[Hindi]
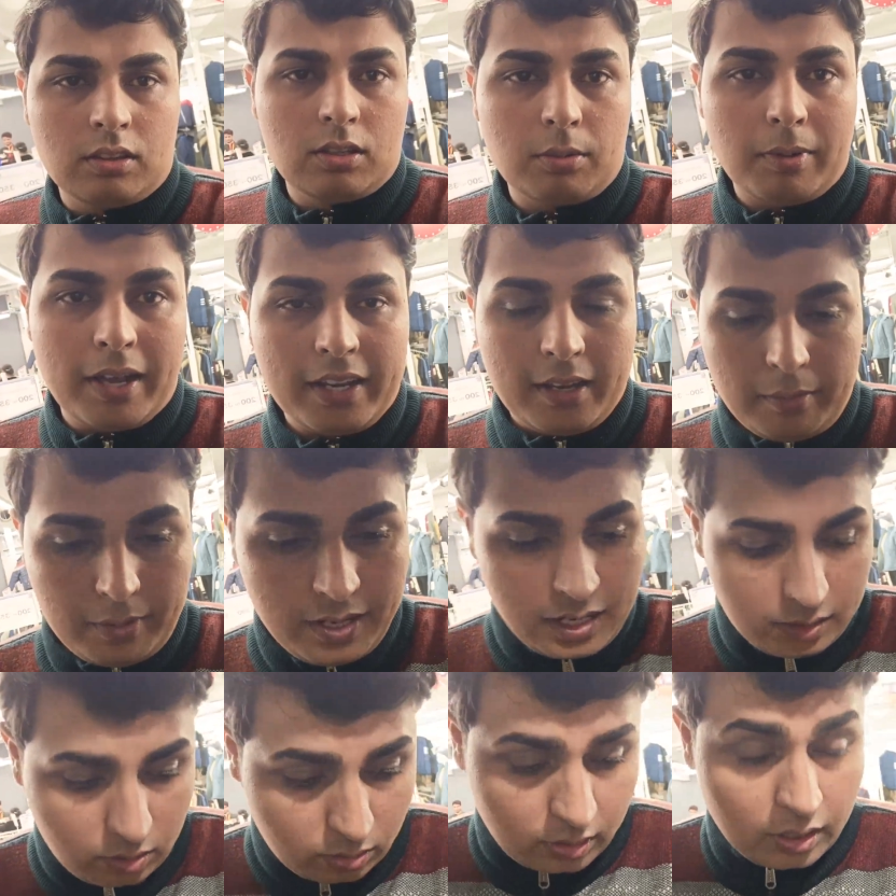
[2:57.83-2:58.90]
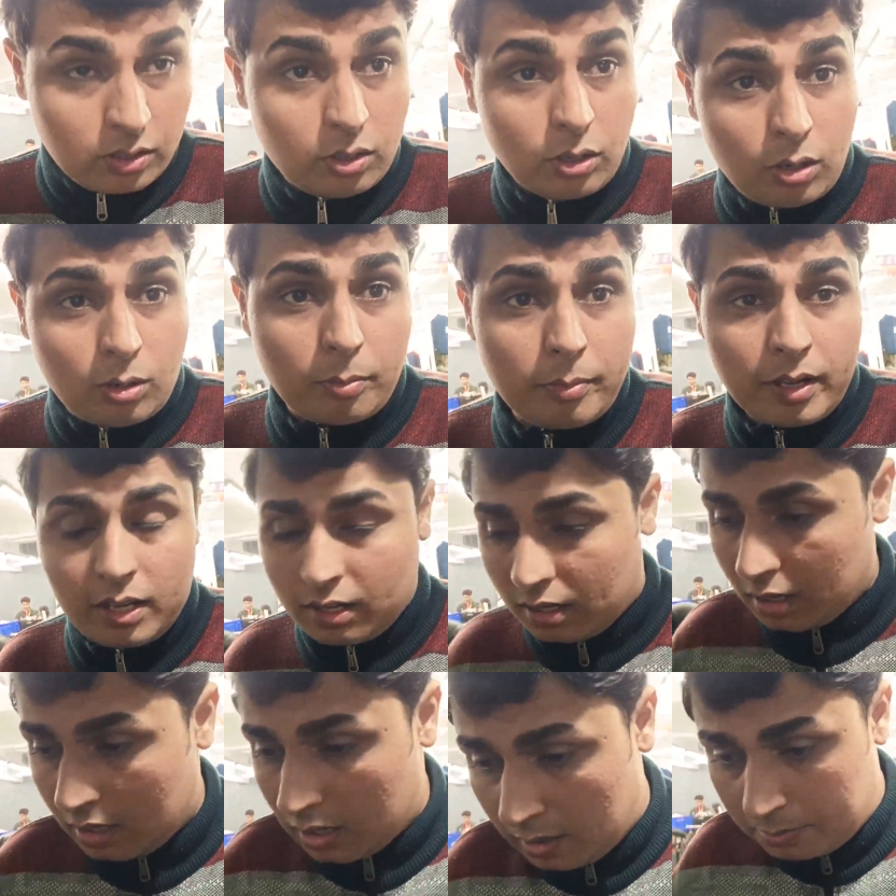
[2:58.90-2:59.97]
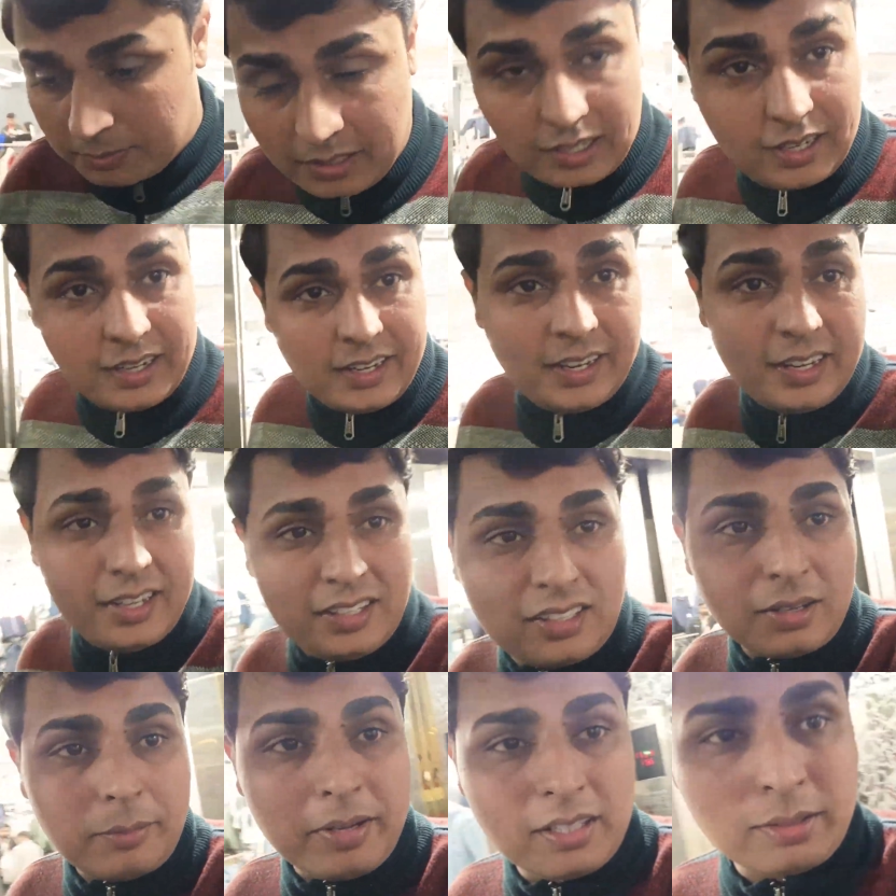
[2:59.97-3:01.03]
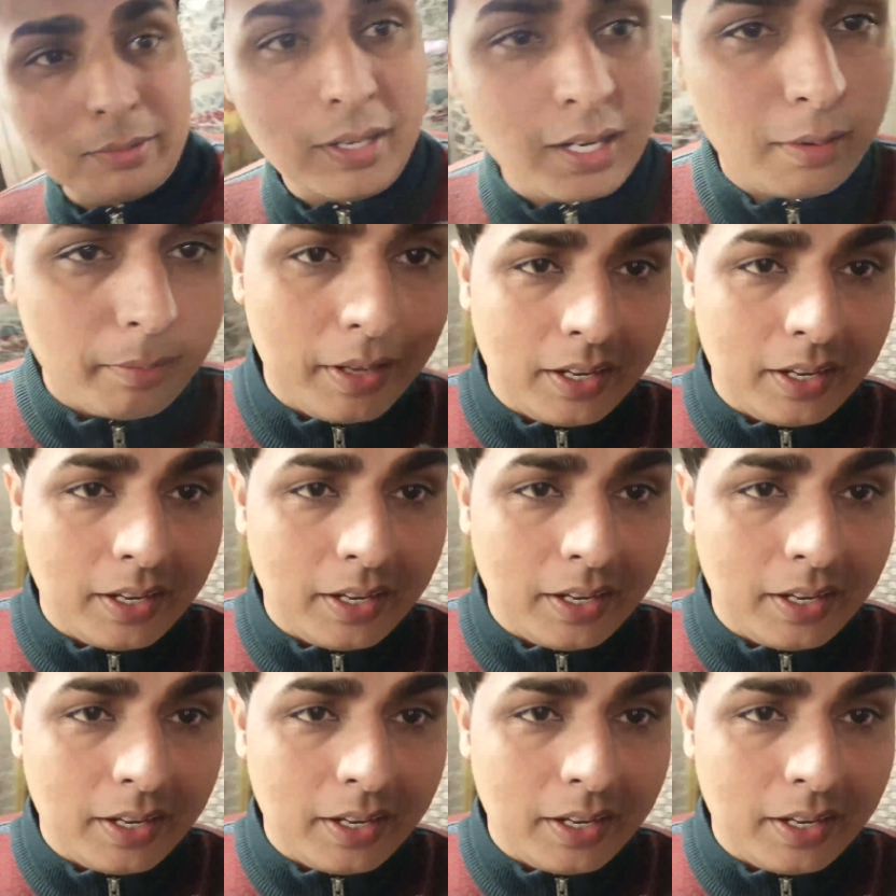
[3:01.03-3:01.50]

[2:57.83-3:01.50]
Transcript: तो भाई अभी आ चुके हैं शोरूम में और अब चल रहे हैं नीचे बेसमेंट